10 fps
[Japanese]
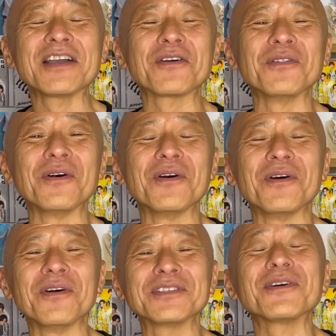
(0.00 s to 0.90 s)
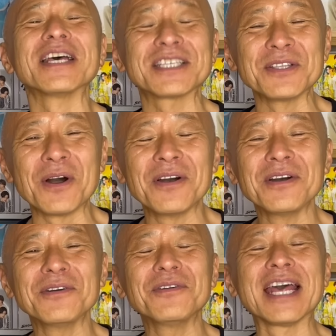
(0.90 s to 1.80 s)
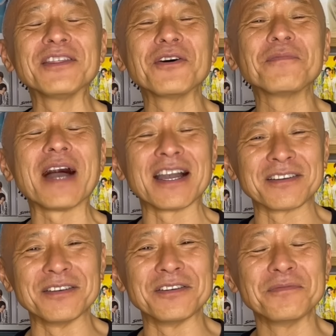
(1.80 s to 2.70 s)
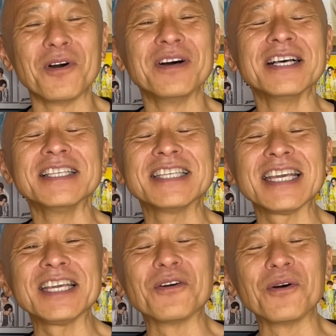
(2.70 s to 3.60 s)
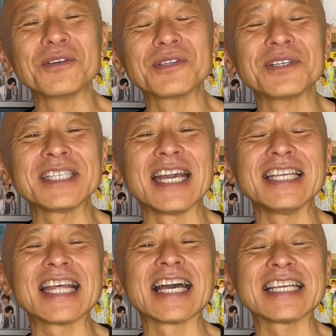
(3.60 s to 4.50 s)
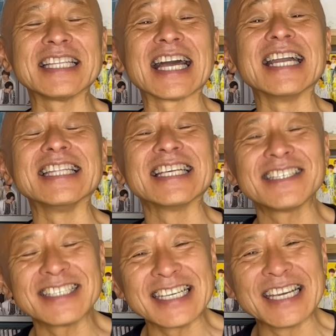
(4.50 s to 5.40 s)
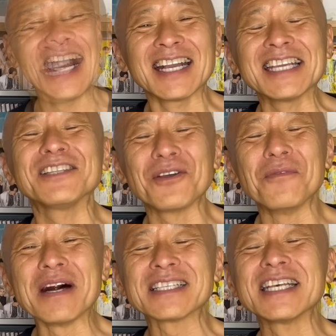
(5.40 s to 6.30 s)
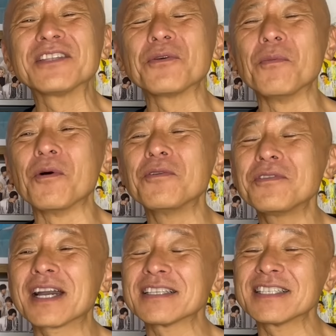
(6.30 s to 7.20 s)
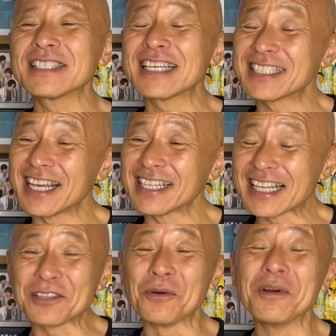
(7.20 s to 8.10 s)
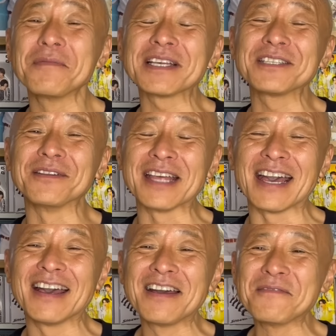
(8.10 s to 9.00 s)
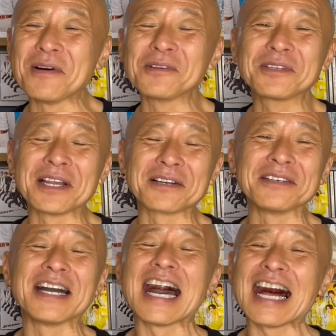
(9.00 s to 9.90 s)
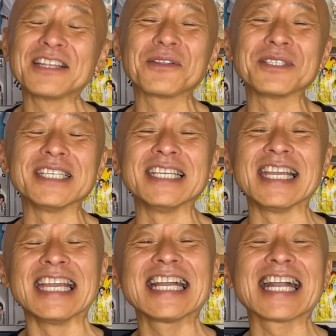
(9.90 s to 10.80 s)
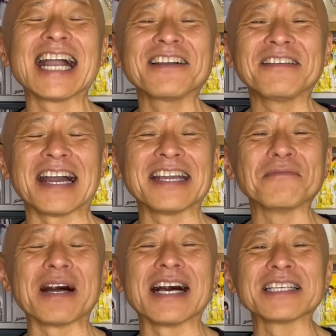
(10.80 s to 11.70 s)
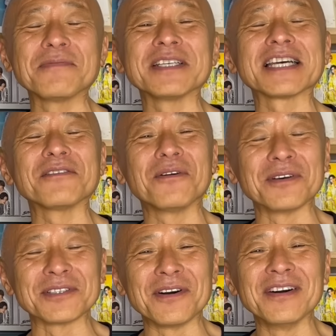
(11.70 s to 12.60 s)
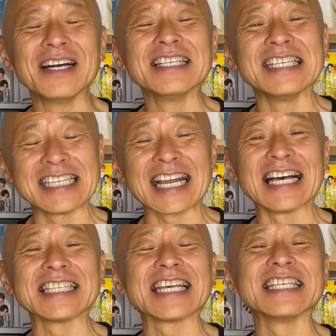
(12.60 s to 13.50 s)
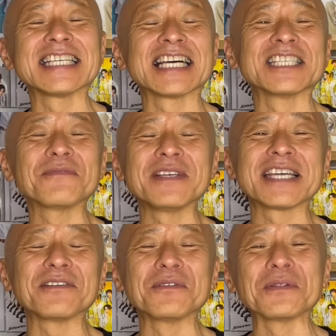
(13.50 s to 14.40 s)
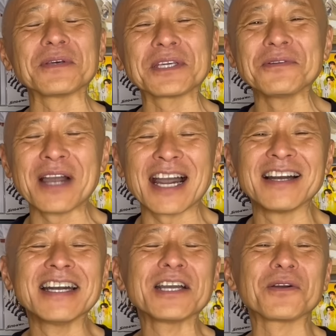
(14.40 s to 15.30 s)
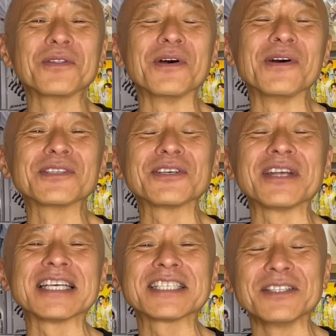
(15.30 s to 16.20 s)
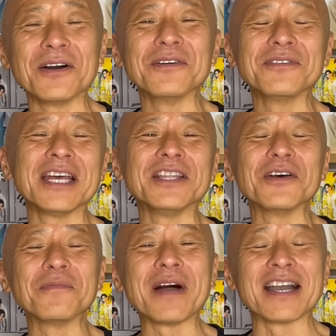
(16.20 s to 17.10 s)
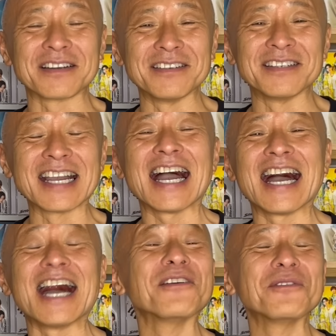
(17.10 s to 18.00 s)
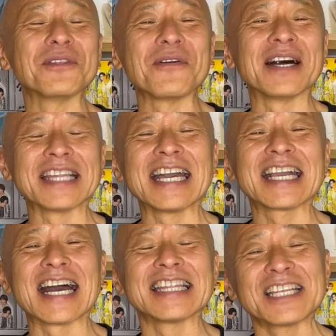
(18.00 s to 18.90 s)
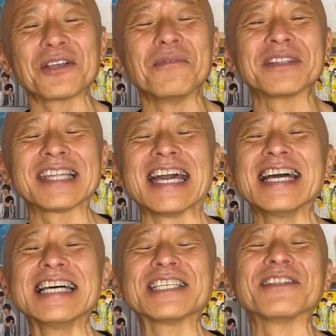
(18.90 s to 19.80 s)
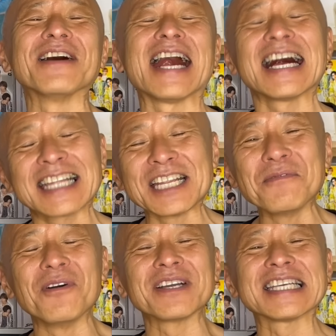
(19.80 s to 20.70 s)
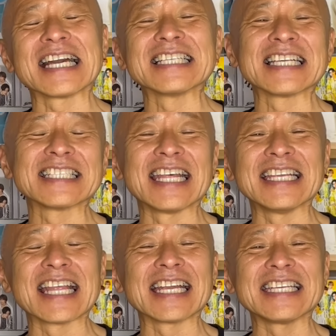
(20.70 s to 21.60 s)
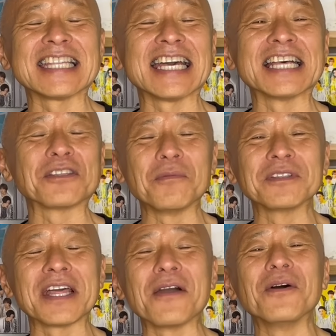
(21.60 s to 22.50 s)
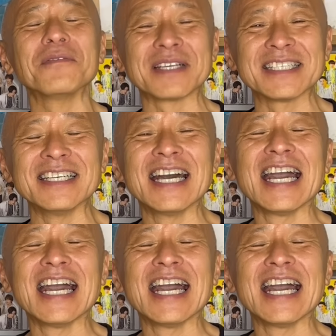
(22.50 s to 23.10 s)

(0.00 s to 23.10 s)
このソレスのフレンドパークもぜひ放送していただきたいですし、きっとまあセットも復活させたと思いますので、まあおそらく半年に1回ぐらい、まあスペシャル放送、2時間、3時間スペシャルの時は、このソレスのフレンドパークがあるのではないかなと思って、そのあたりも期待させていただきたいなと思っております。